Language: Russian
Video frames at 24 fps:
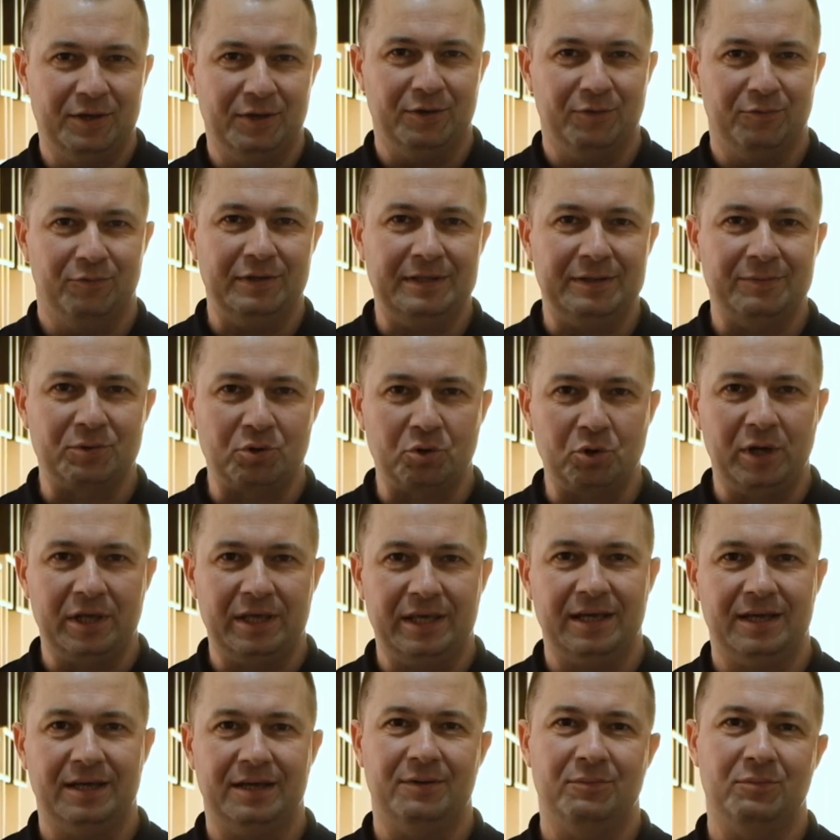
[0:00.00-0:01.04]
В этом
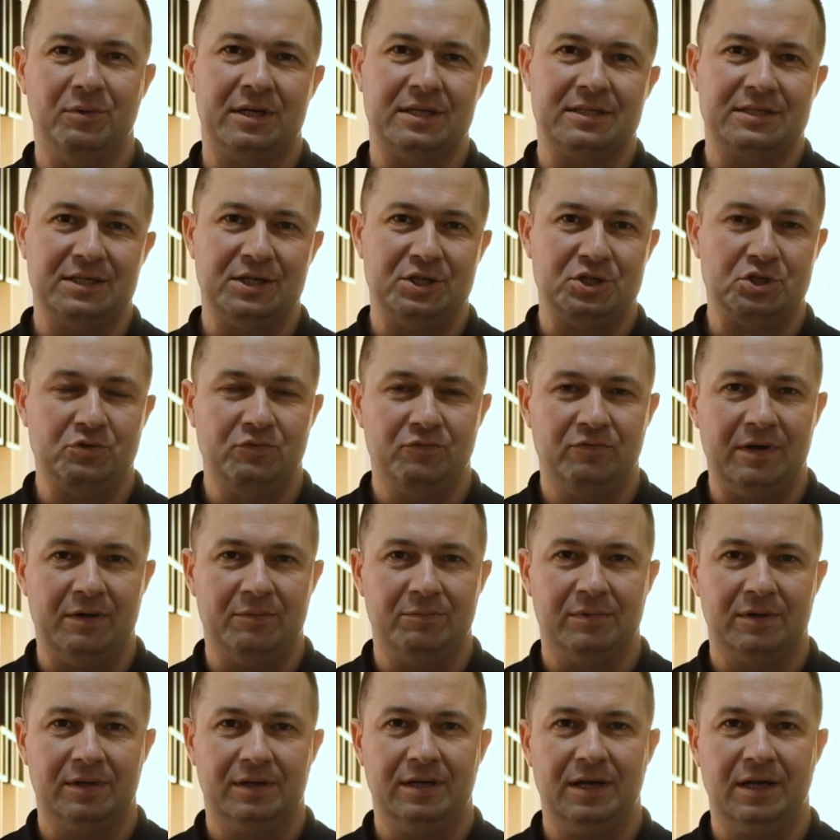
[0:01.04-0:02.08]
ролике мы расскажем
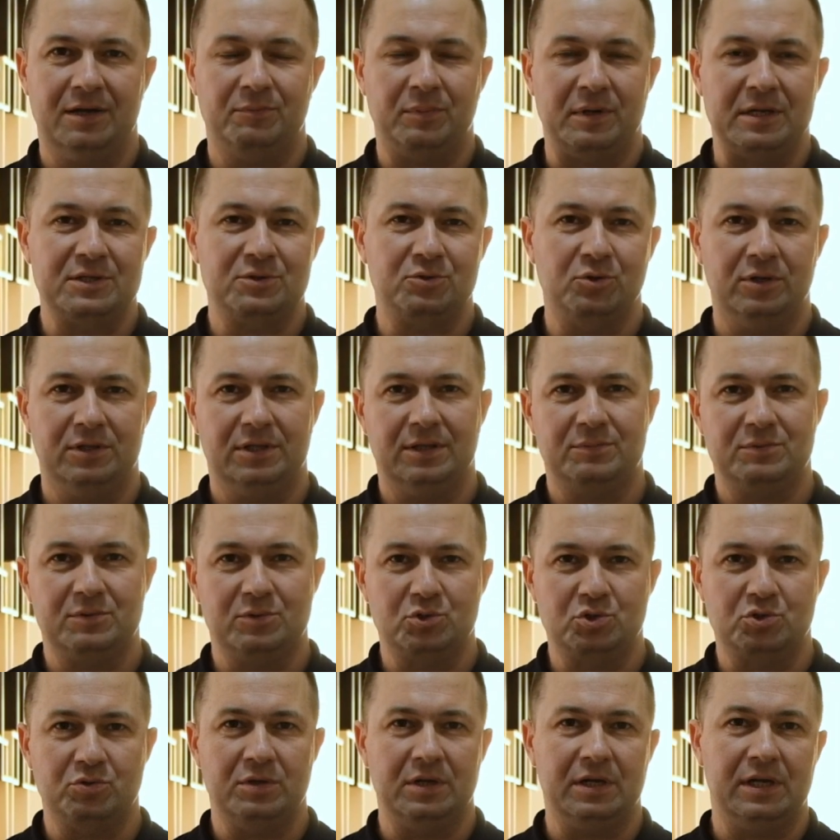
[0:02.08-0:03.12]
вам, как происходит
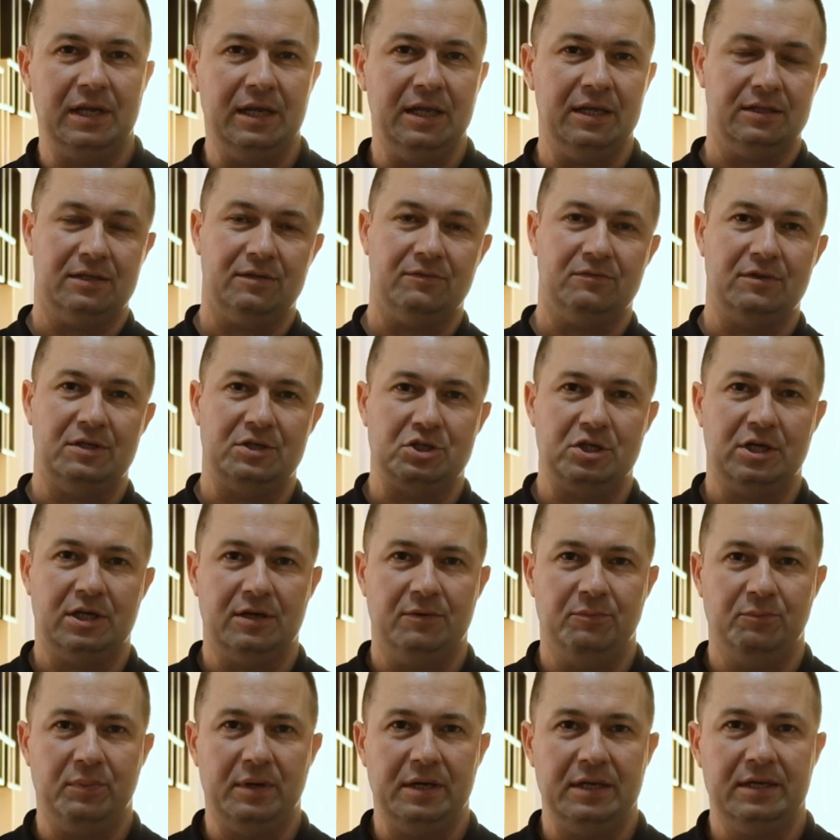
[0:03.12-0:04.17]
обслуживание клиентов нашей
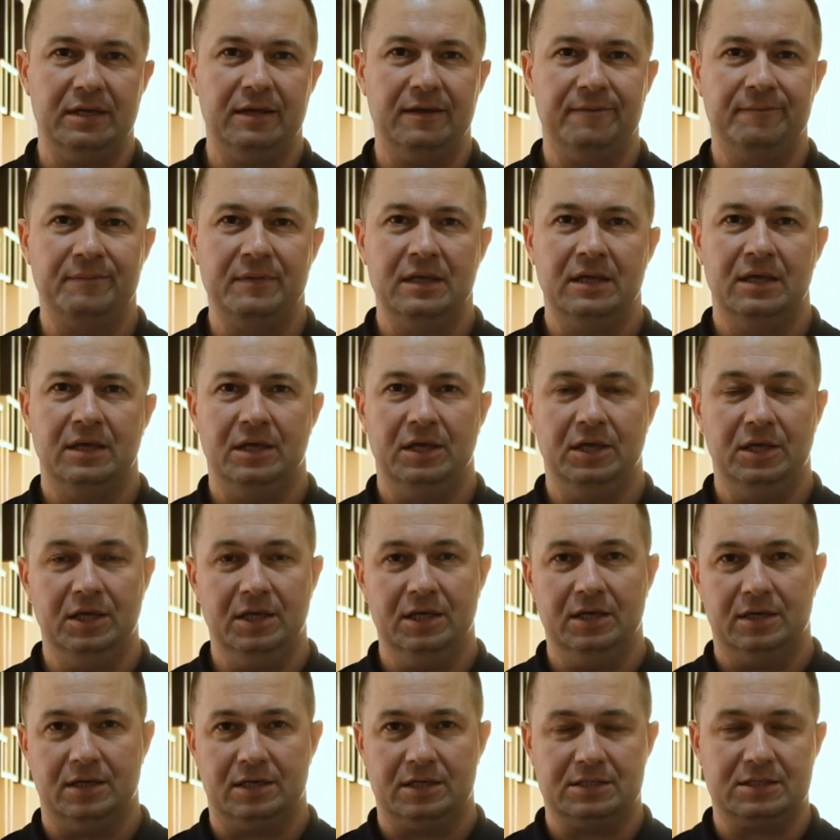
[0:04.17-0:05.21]
компании
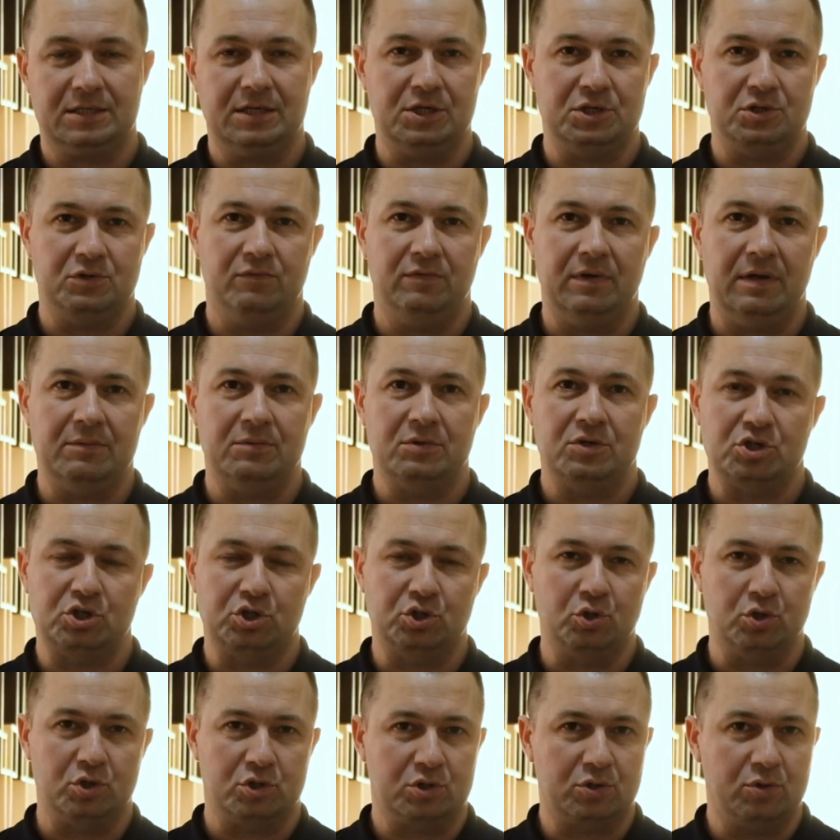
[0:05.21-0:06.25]
и расскажем вам,
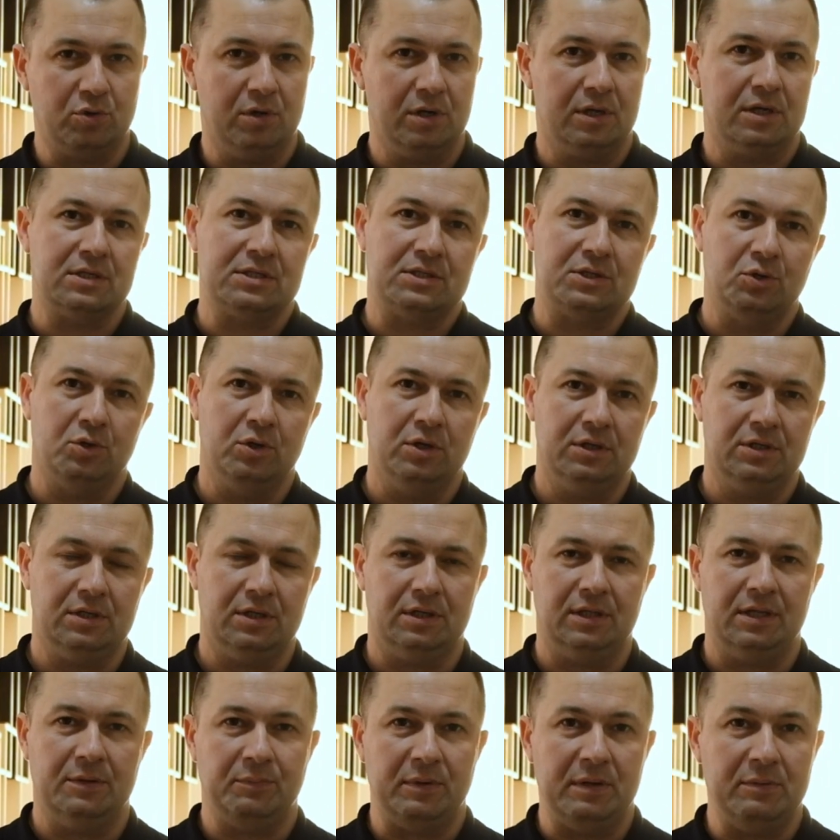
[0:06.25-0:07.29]
что сколько стоит
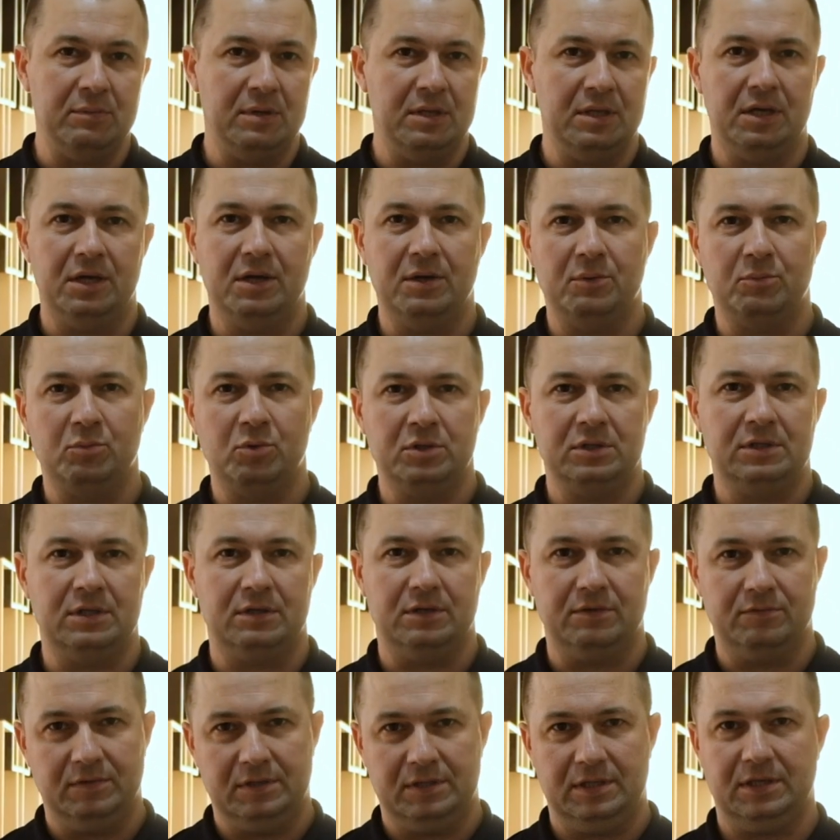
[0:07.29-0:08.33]
на примере
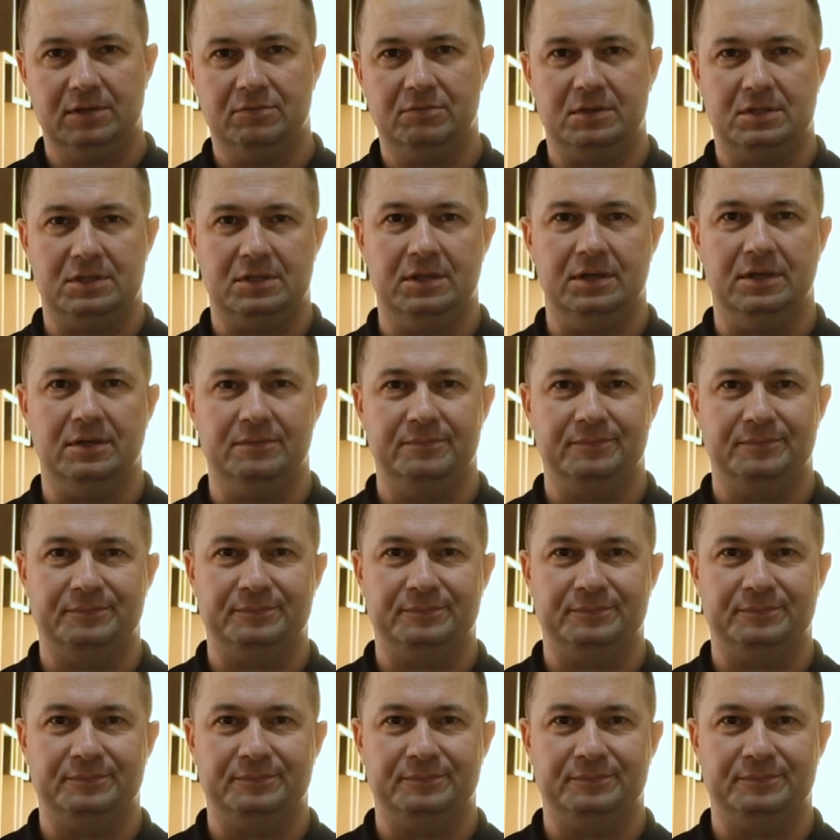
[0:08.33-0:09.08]
ремонта в этой квартире.